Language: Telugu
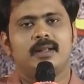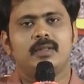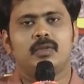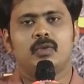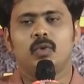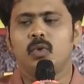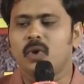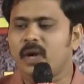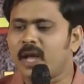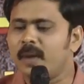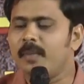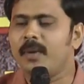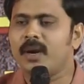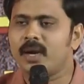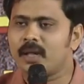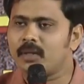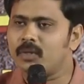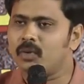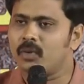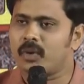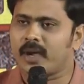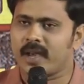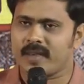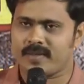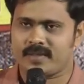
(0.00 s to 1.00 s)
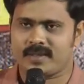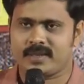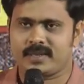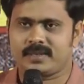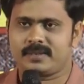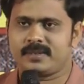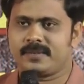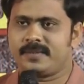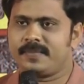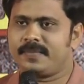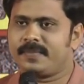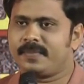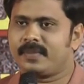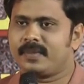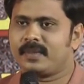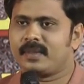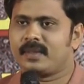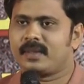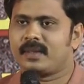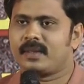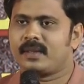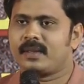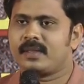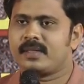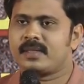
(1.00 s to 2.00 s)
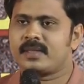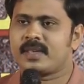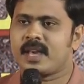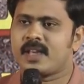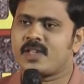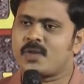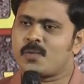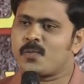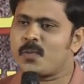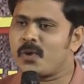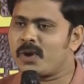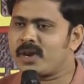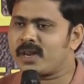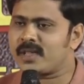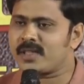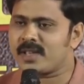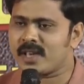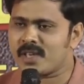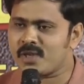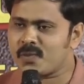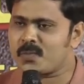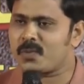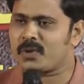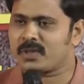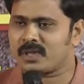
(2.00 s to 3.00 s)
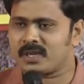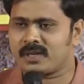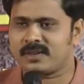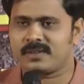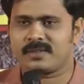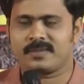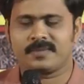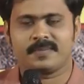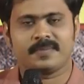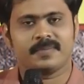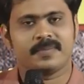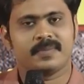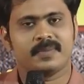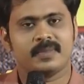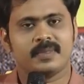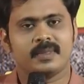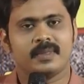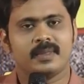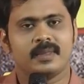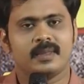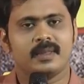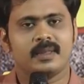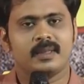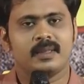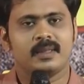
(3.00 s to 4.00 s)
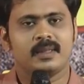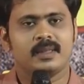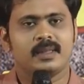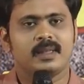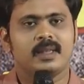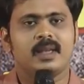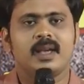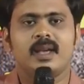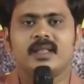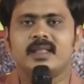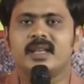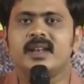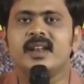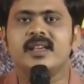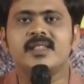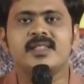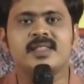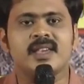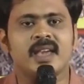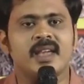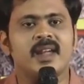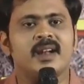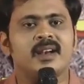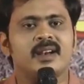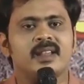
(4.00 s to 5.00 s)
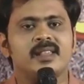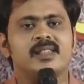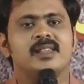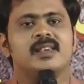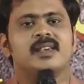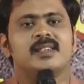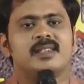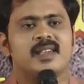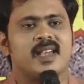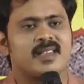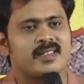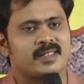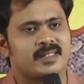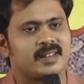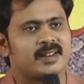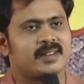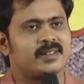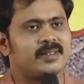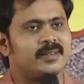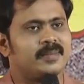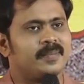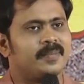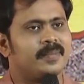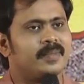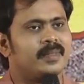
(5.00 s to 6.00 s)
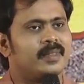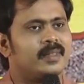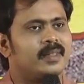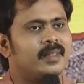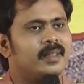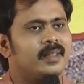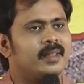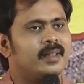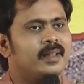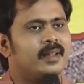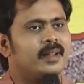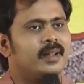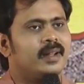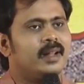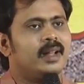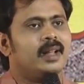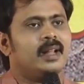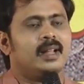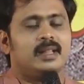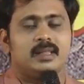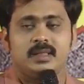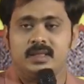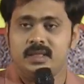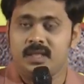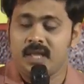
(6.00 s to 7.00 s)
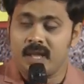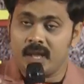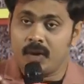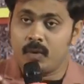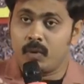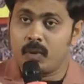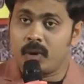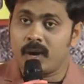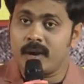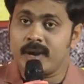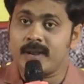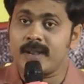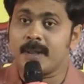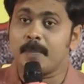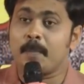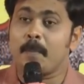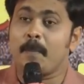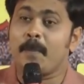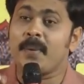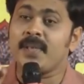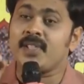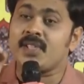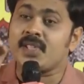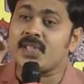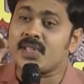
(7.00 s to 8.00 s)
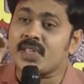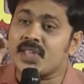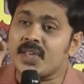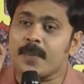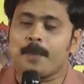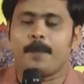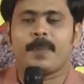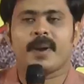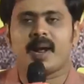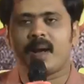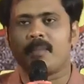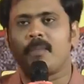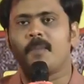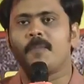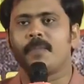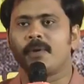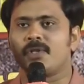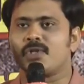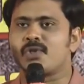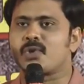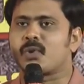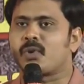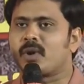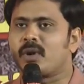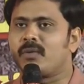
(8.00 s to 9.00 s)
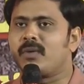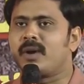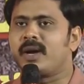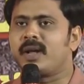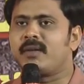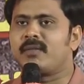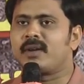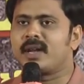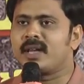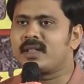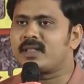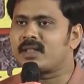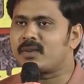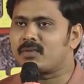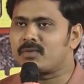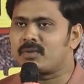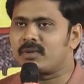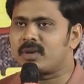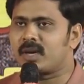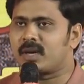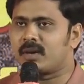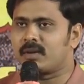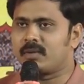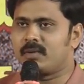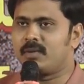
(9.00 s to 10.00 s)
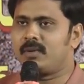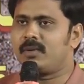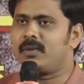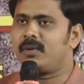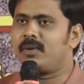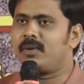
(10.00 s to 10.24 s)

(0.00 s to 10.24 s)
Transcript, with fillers: దూకేమంటే దూకేస్తాడు చచ్చిపో అంటే చచ్చిపోతాడు ఏదైనా చెయ్యి అంటే చేసేస్తాడు దేవుడంటే పిచ్చి ప్రేమ పెంచుకున్నవాడు ఎవడైతే ఉంటాడో